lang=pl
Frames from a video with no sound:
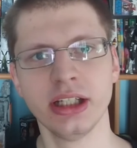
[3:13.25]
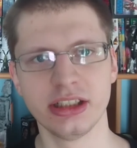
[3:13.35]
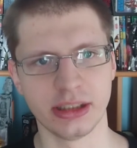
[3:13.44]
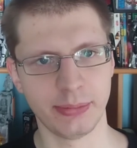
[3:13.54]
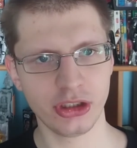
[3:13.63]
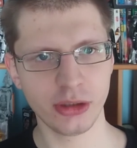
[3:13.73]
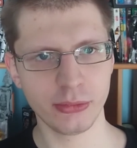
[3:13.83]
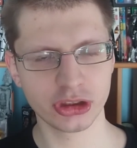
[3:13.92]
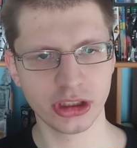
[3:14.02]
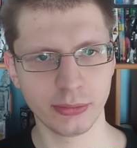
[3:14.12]
Za pierwszą
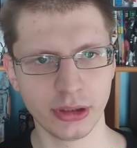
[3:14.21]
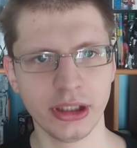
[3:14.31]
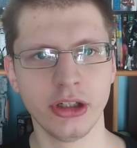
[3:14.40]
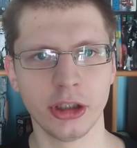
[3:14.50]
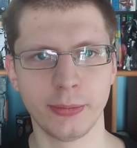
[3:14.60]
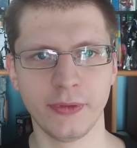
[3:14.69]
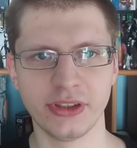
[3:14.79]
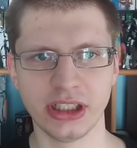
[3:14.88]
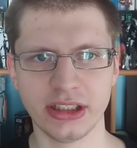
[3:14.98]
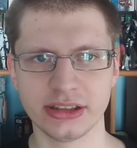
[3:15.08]
osobę
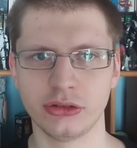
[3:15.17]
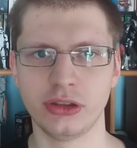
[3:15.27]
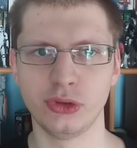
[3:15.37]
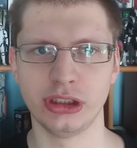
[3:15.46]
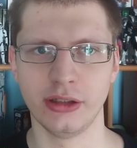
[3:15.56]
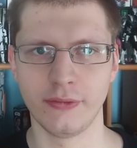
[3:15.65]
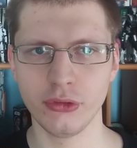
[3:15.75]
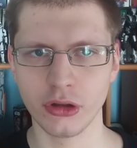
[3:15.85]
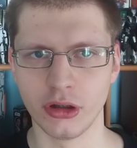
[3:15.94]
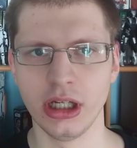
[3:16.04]
odpowiedzialny jest oczywiście
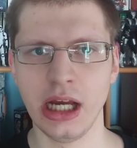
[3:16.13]
Wuko,